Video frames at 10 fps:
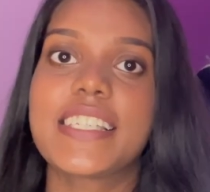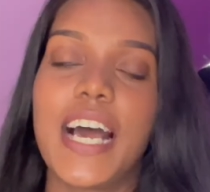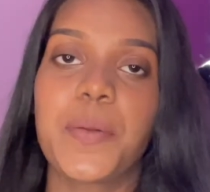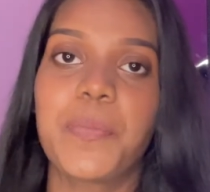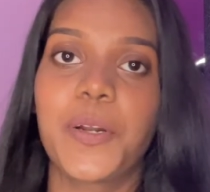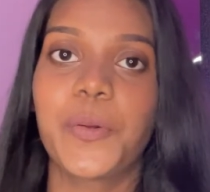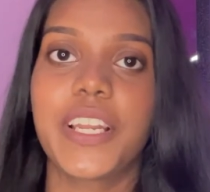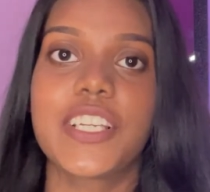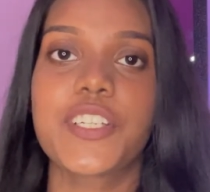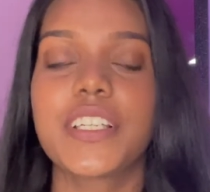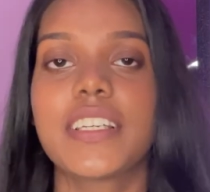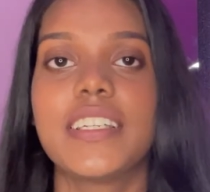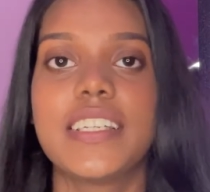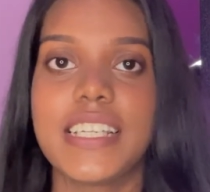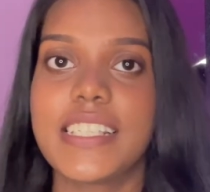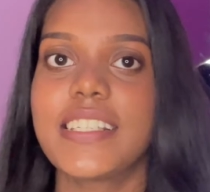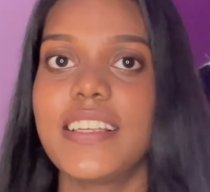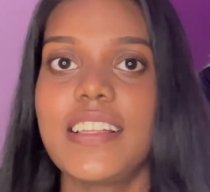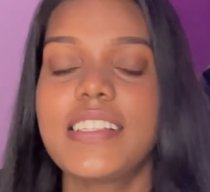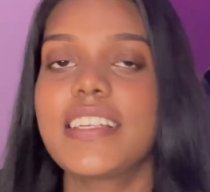ஸ்டார்ட் பண்ணோன்னு நினச்சதுக்கு
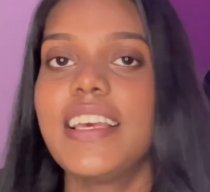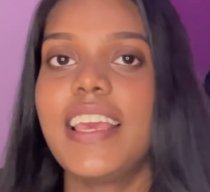ரீசன்ஸ்